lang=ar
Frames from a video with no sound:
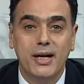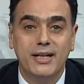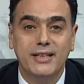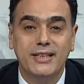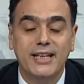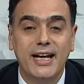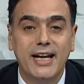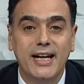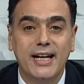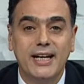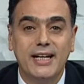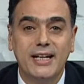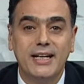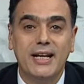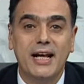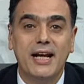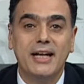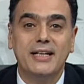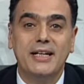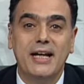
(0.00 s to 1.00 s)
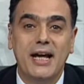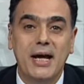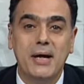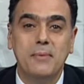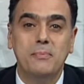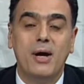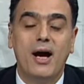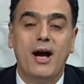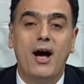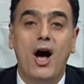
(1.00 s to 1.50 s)
داخل
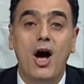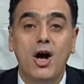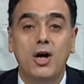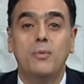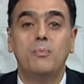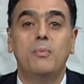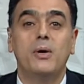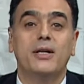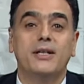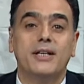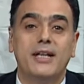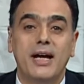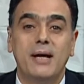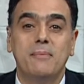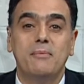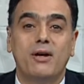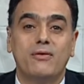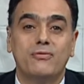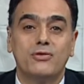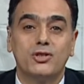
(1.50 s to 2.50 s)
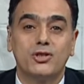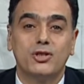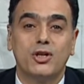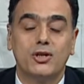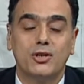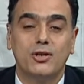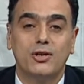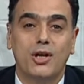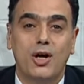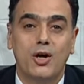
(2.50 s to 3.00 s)
الجامع اكبر جامع في
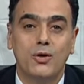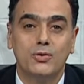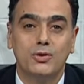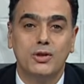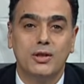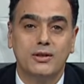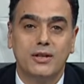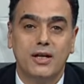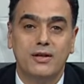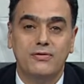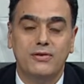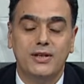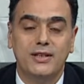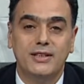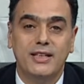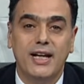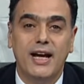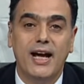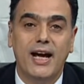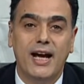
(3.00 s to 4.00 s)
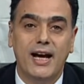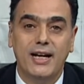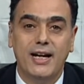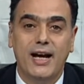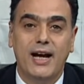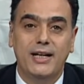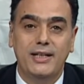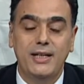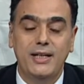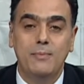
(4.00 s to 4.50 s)
الشرق الاوسط الفتاح
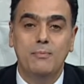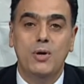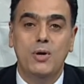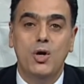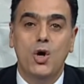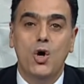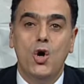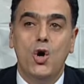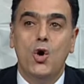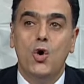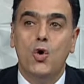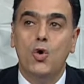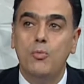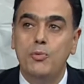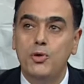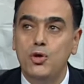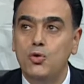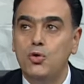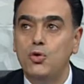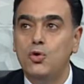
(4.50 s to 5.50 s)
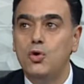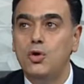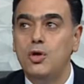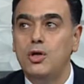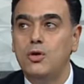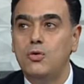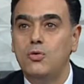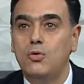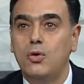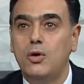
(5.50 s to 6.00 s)
العليم
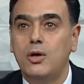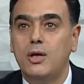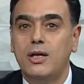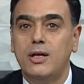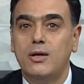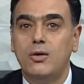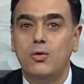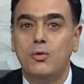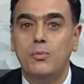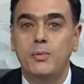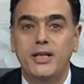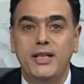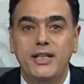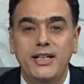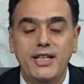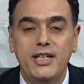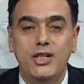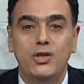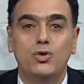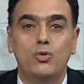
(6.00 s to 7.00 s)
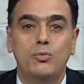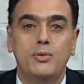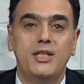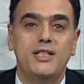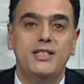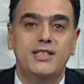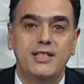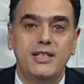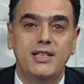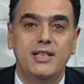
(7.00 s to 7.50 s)
وبيقول وبيعيد
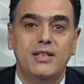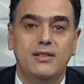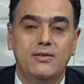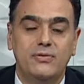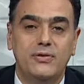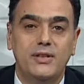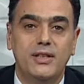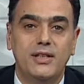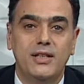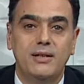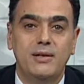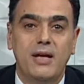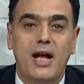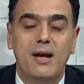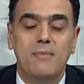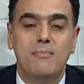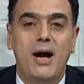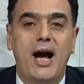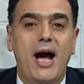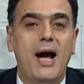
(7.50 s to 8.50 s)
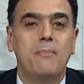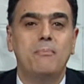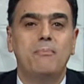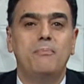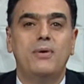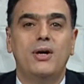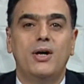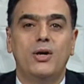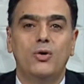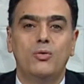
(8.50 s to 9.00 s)
وبيزيد في
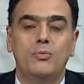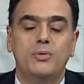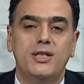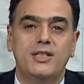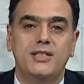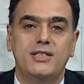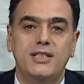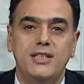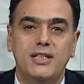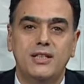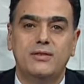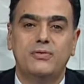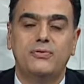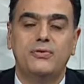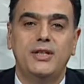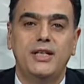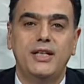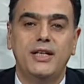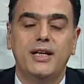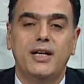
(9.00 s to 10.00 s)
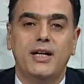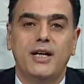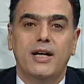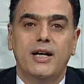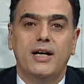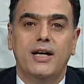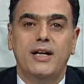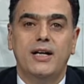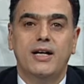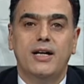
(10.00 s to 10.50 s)
المحبة وبيزيد في
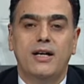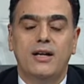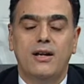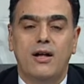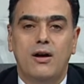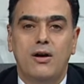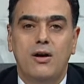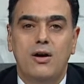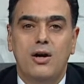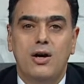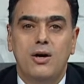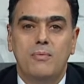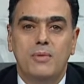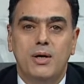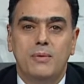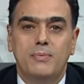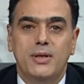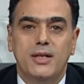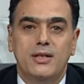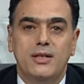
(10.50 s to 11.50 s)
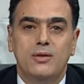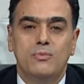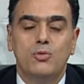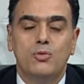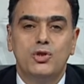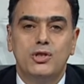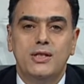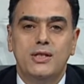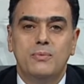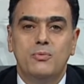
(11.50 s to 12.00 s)
آه، الأخاء ما بين
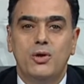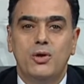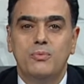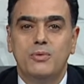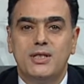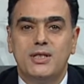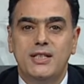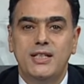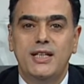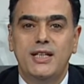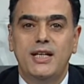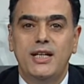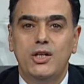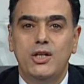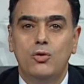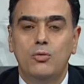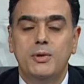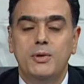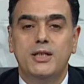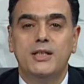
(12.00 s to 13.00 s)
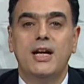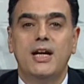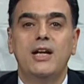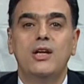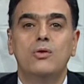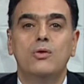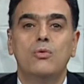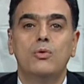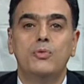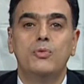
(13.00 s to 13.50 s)
المسلم والمسيحي
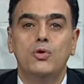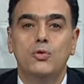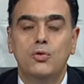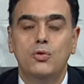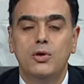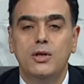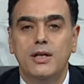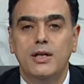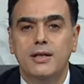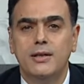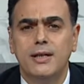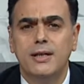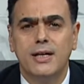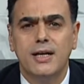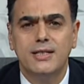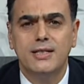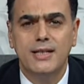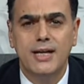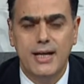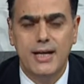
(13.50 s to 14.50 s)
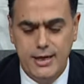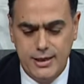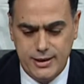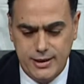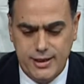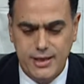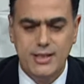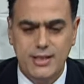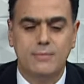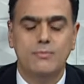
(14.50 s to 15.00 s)
وبيتكلم وبيقول أن غذاء
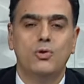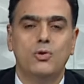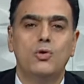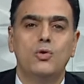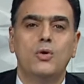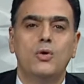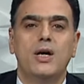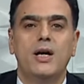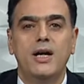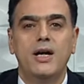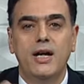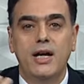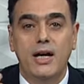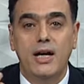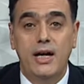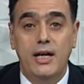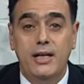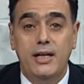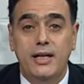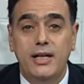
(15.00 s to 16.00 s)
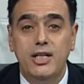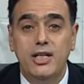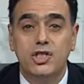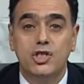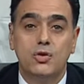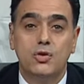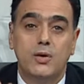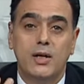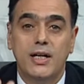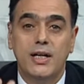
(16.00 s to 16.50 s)
الجسم هو
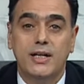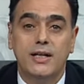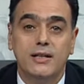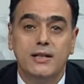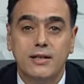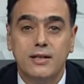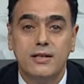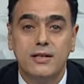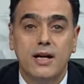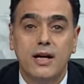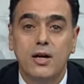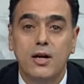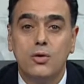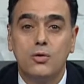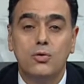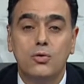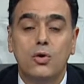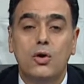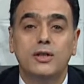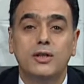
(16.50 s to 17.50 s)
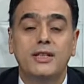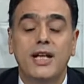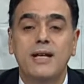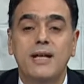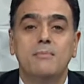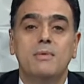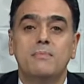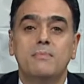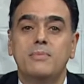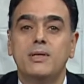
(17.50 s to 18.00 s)
العيش ولكن غذاء الروح
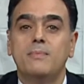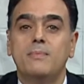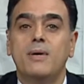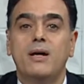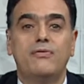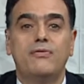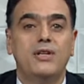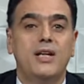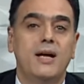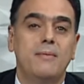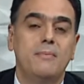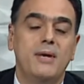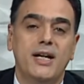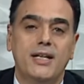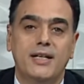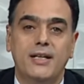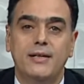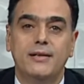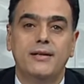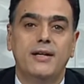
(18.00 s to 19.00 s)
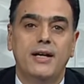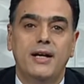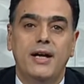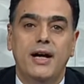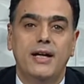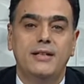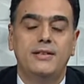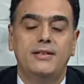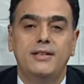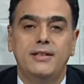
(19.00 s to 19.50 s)
دايما بيبقى في الأماكن
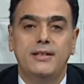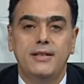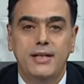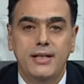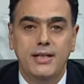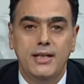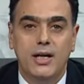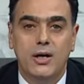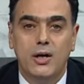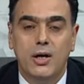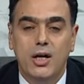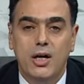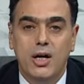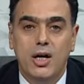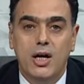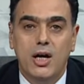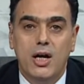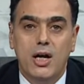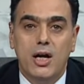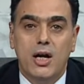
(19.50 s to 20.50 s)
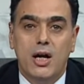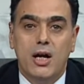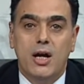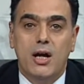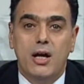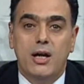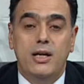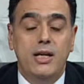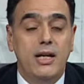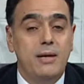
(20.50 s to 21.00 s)
الدينية
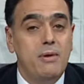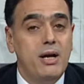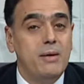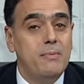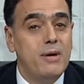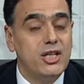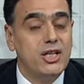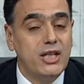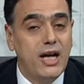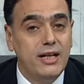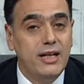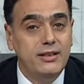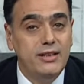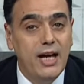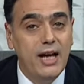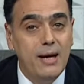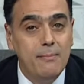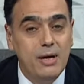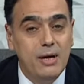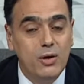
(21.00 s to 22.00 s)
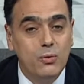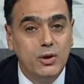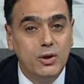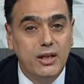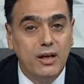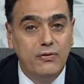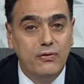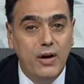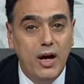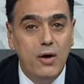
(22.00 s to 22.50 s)
ليه ما يبقاش عندي أمل
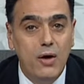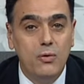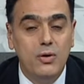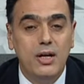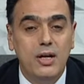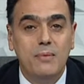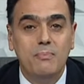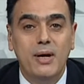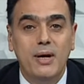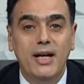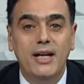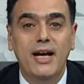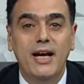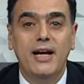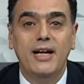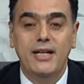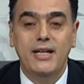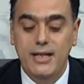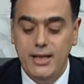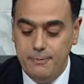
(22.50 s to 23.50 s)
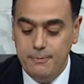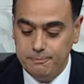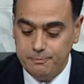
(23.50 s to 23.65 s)
وتفاؤل لما ألاقي